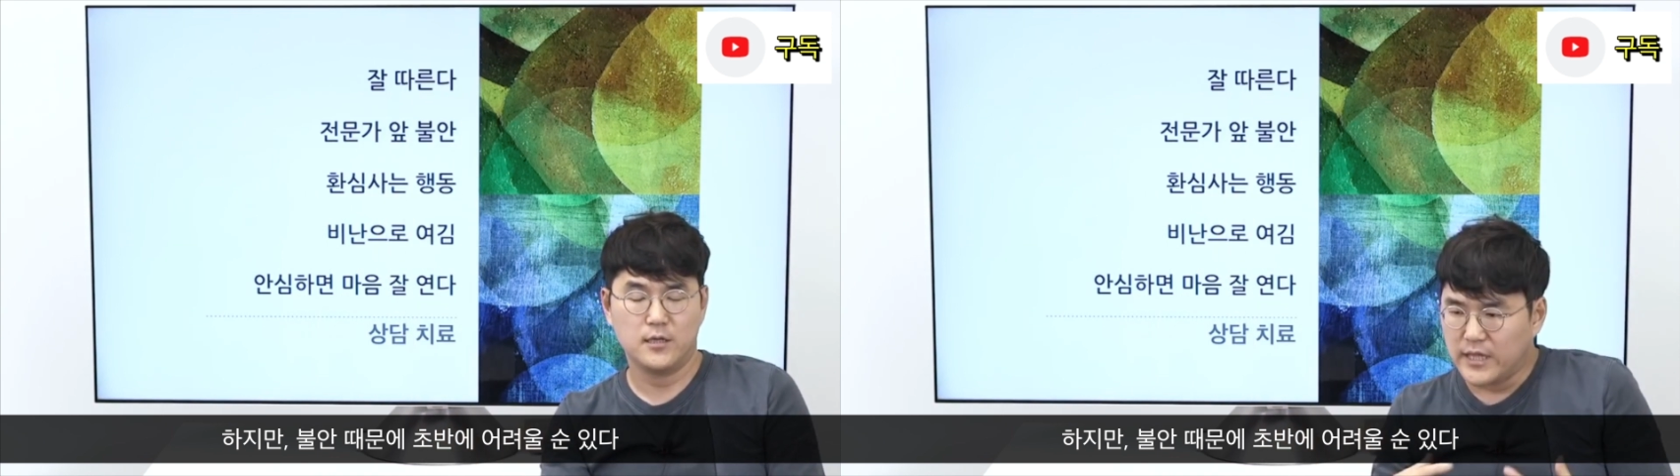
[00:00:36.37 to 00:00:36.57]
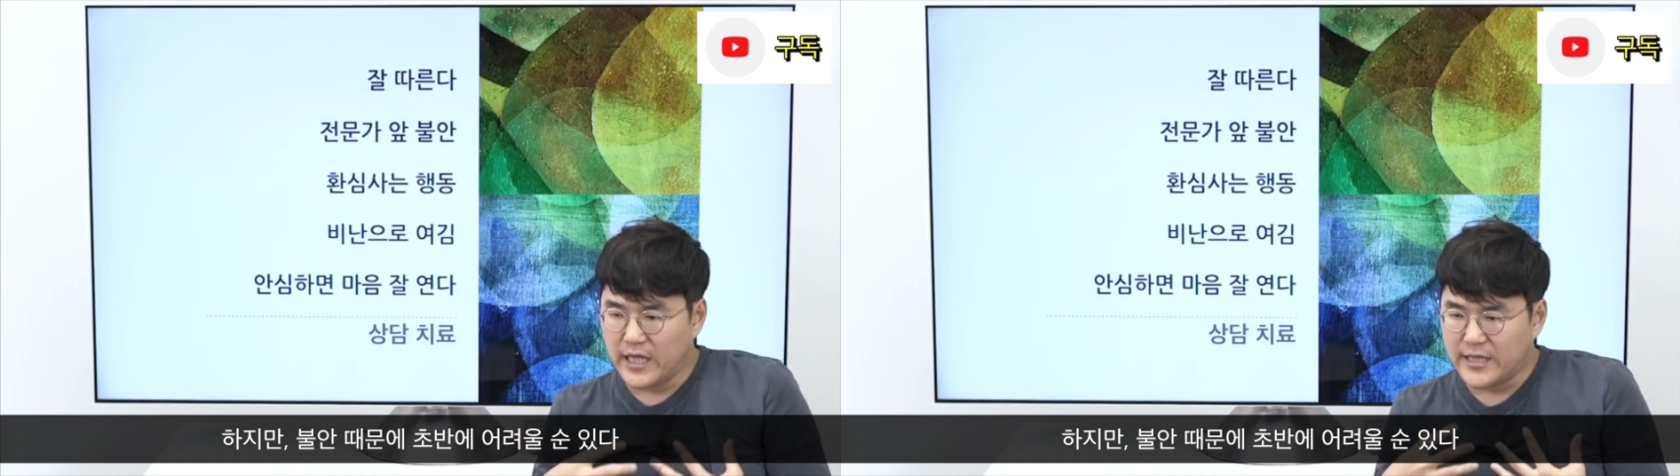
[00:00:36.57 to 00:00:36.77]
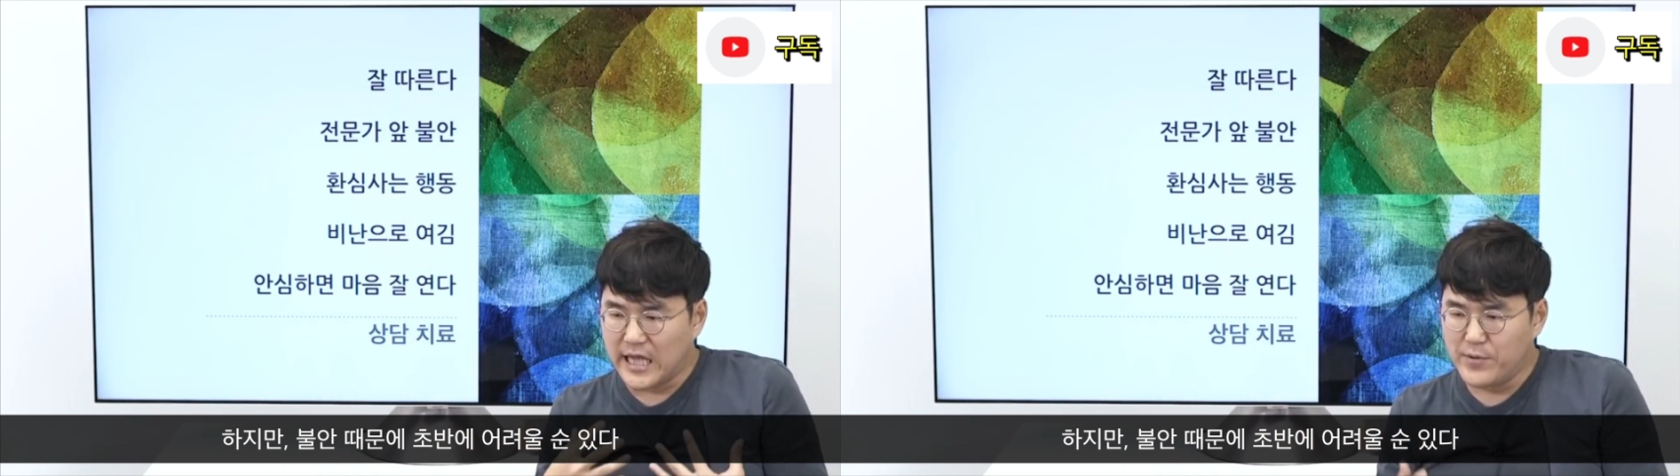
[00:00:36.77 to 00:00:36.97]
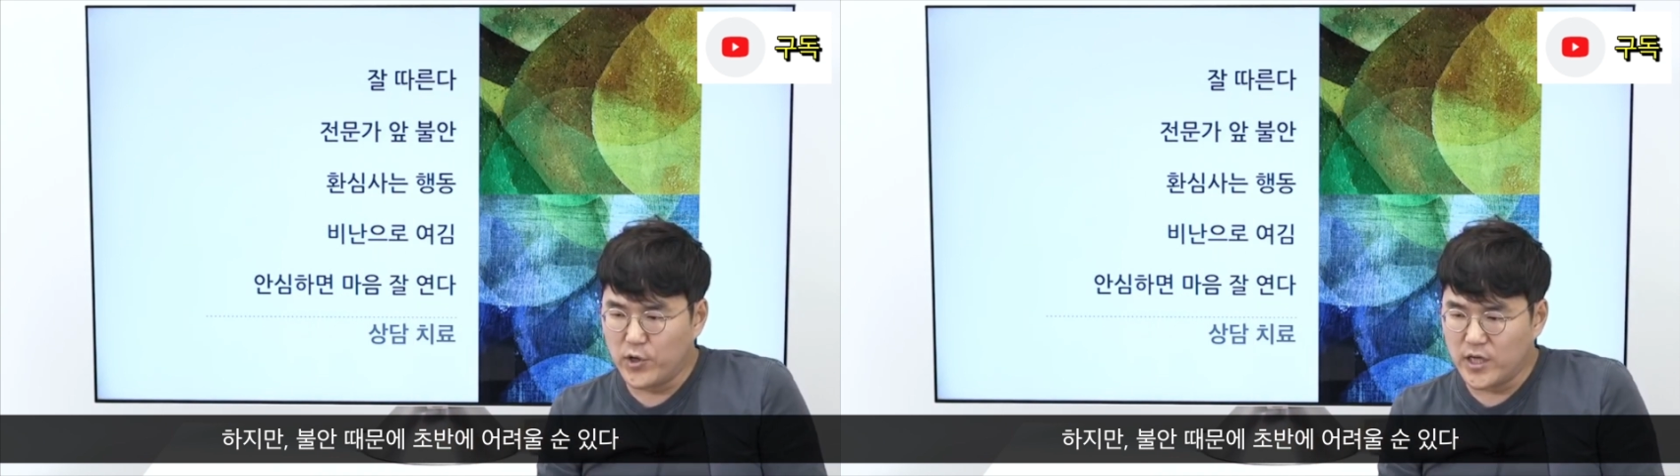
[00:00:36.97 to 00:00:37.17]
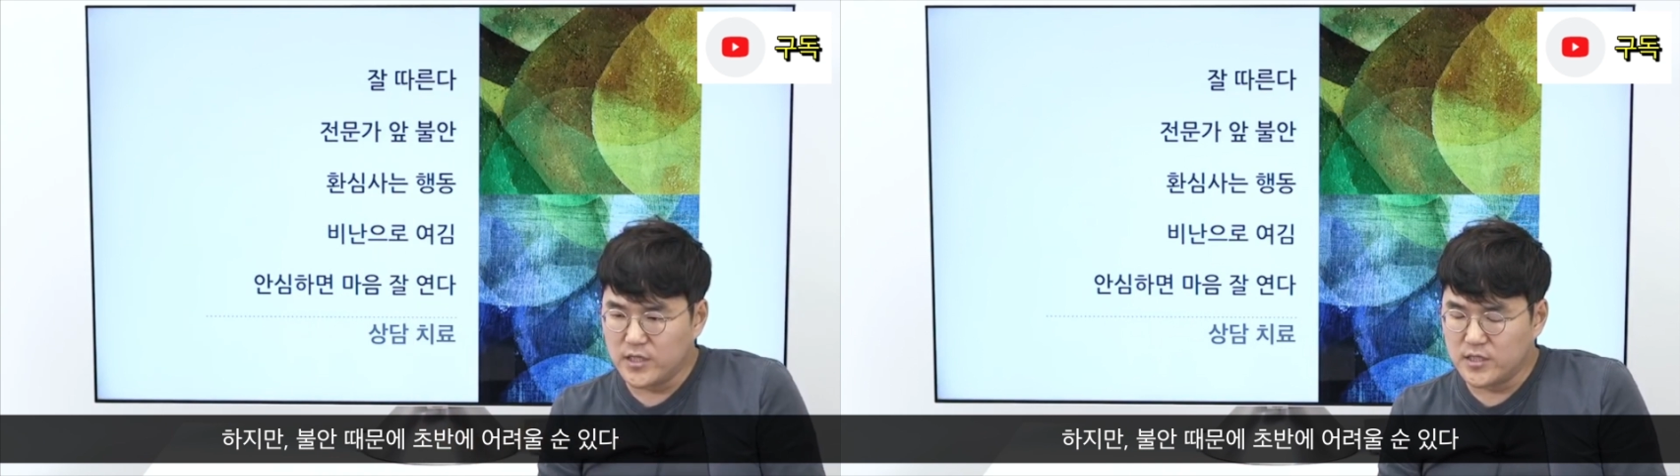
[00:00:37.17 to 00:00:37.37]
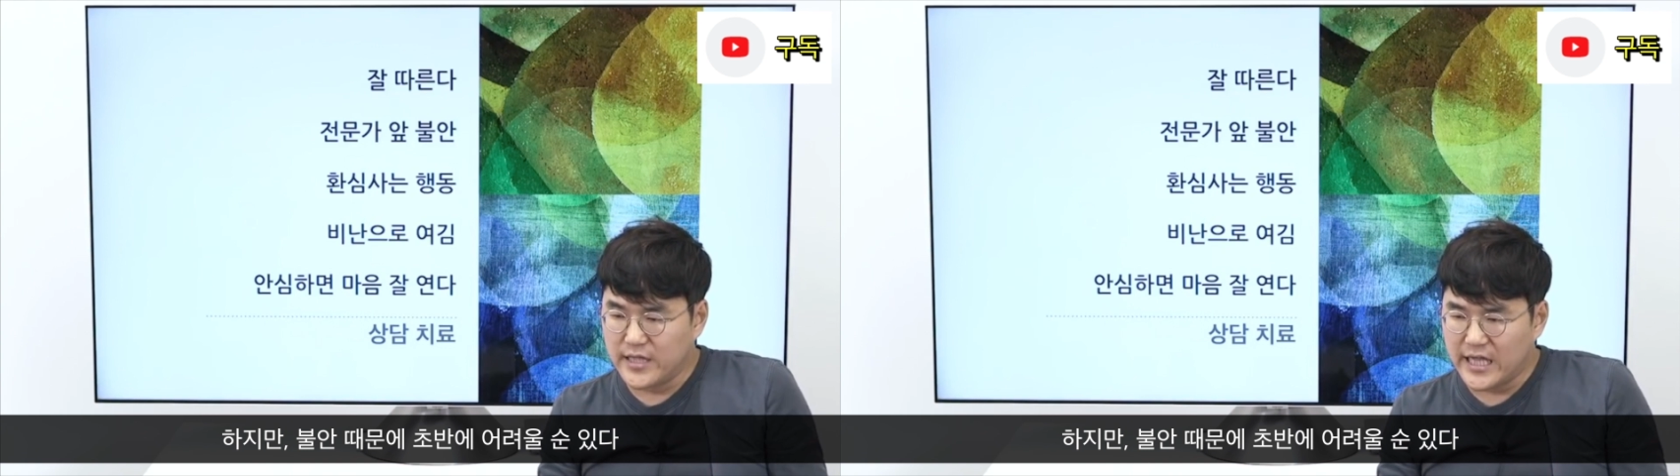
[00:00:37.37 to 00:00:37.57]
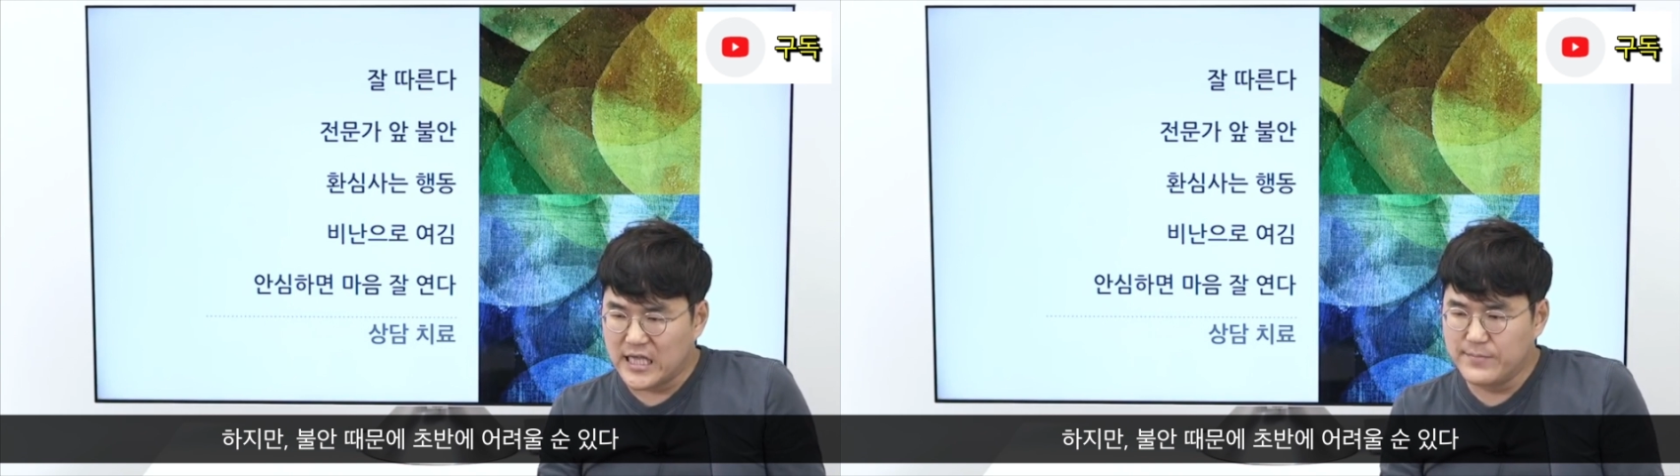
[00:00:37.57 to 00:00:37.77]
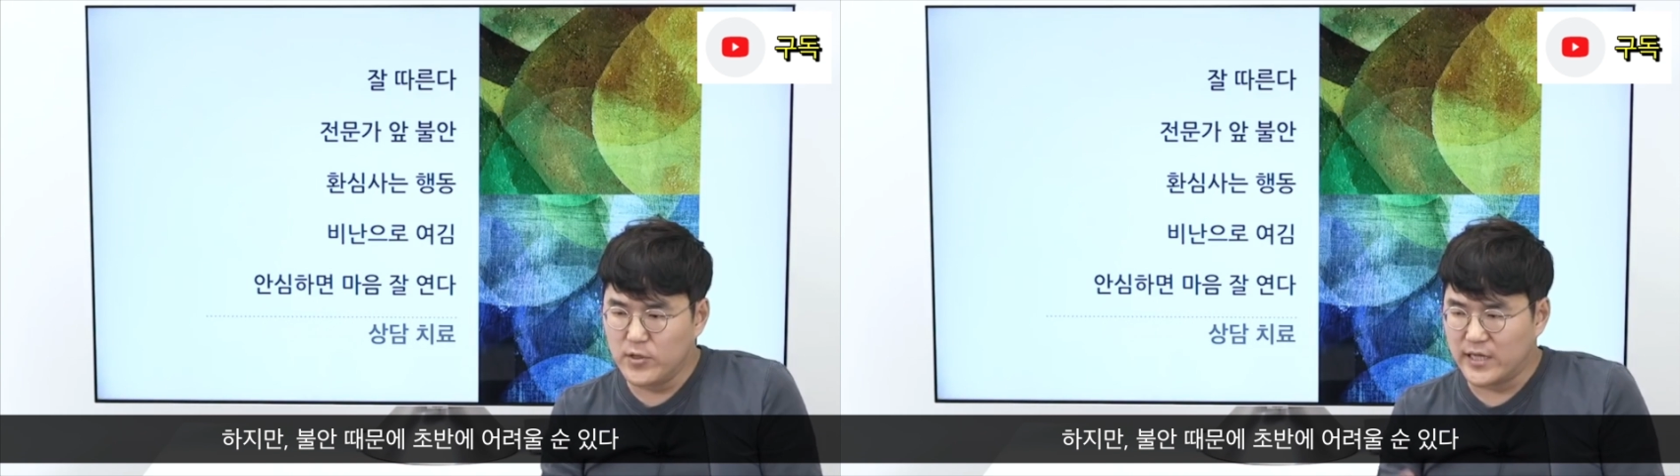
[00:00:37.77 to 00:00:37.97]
내 내면에 있는 내 이면,